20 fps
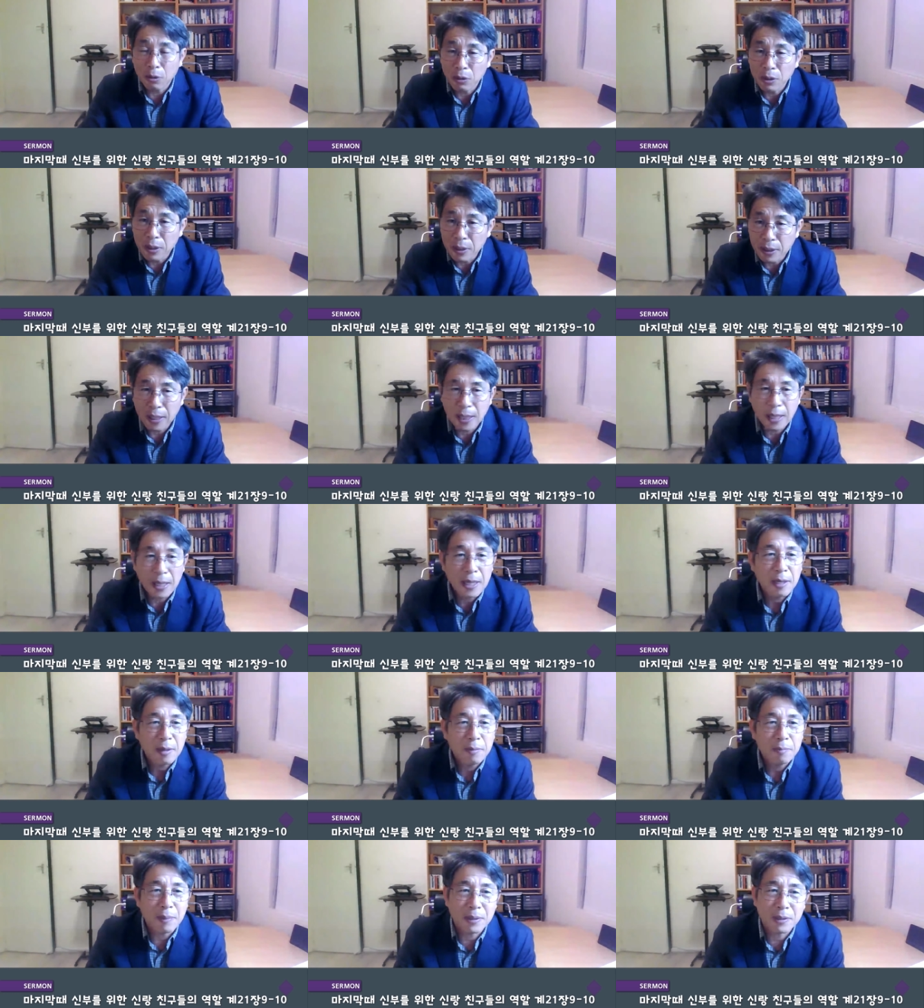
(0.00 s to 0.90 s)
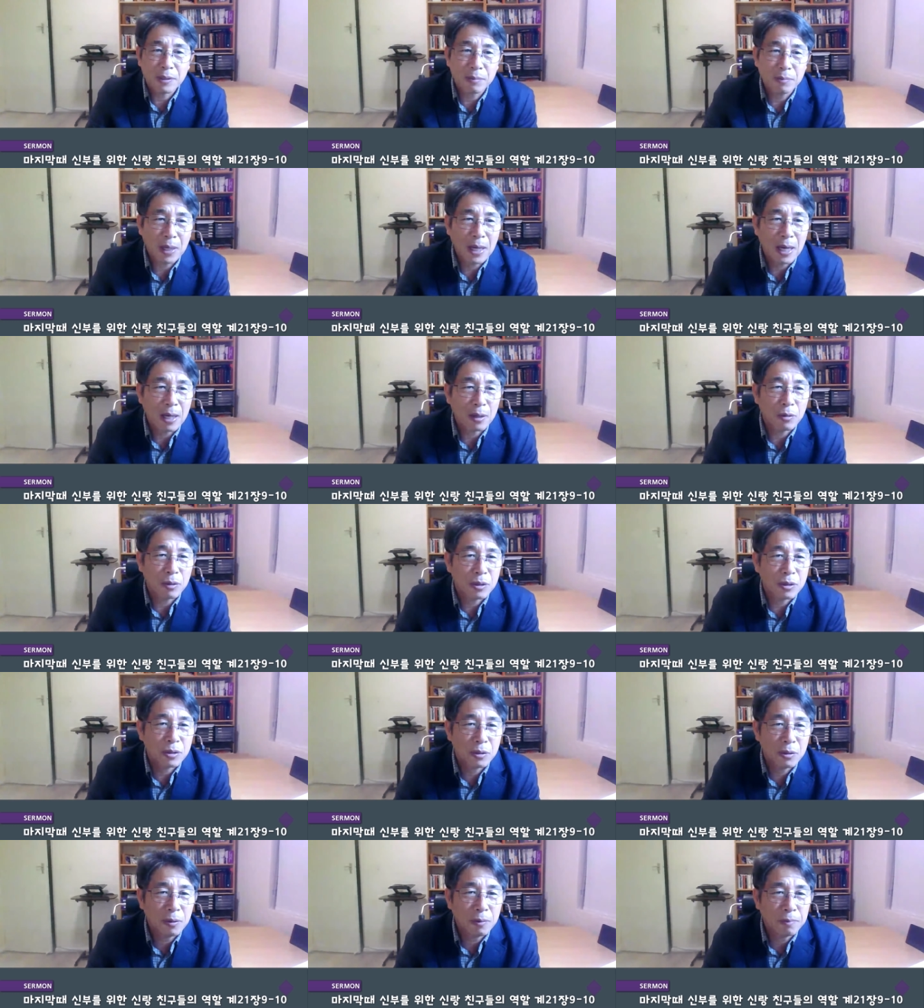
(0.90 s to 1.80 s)
라고 이렇게 말씀을
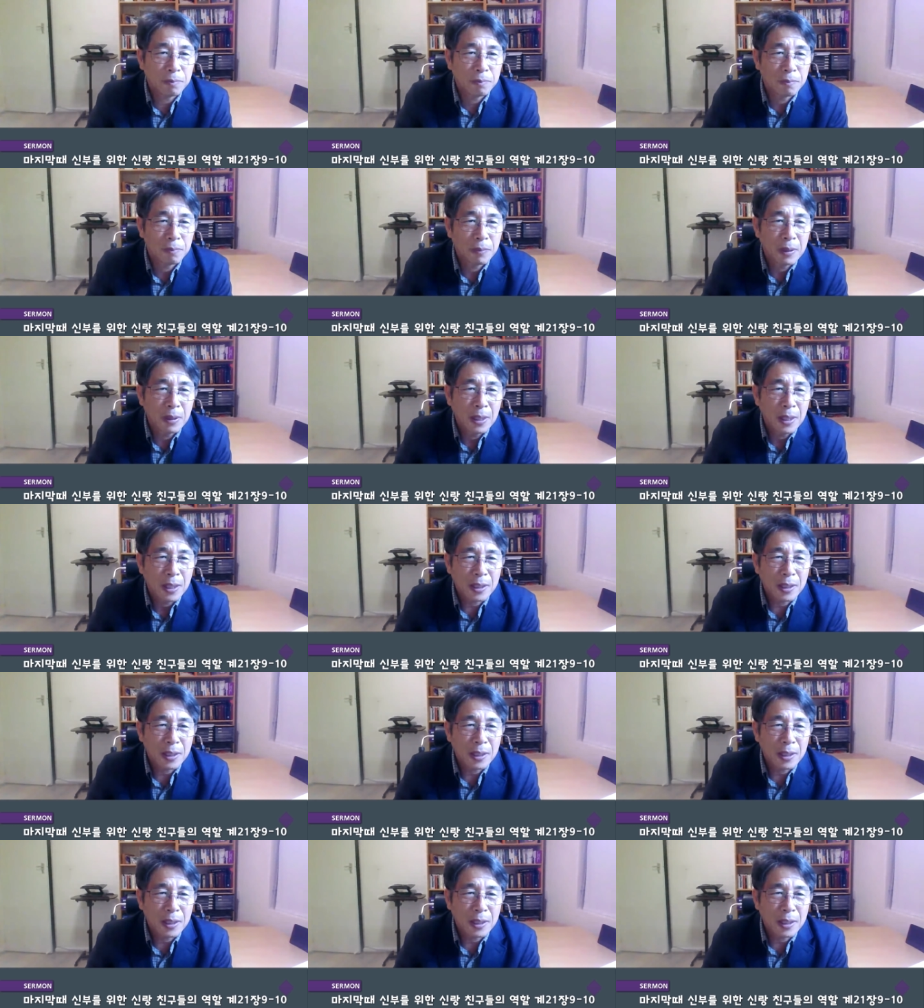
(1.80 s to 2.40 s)
하고 있지요.